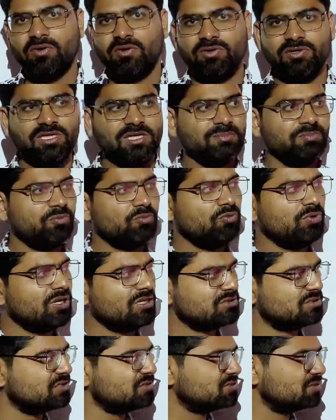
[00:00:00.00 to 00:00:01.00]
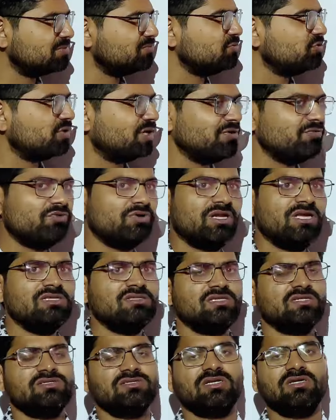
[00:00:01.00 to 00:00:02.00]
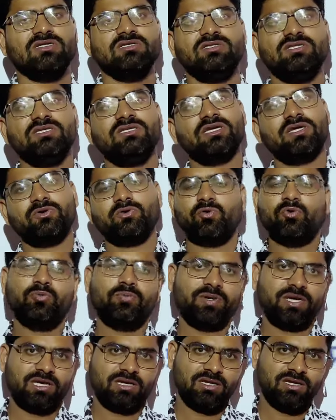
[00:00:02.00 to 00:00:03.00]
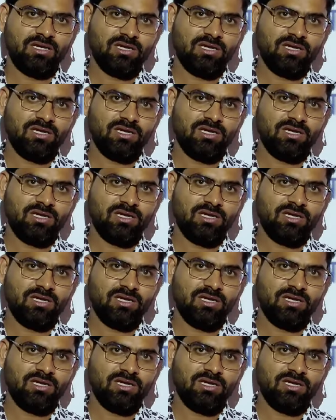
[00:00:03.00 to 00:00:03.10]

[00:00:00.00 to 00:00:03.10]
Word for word: और ये पूरा सिस्टम जो है वो नई शिक्षा नीति के अनुरूप है